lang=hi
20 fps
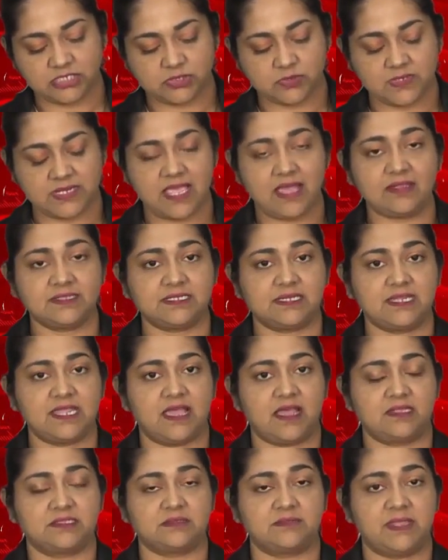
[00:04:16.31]
जो
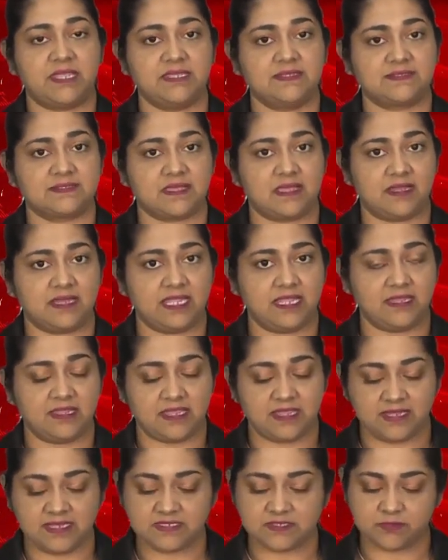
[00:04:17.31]
यातायात में हिस्सा लेंगे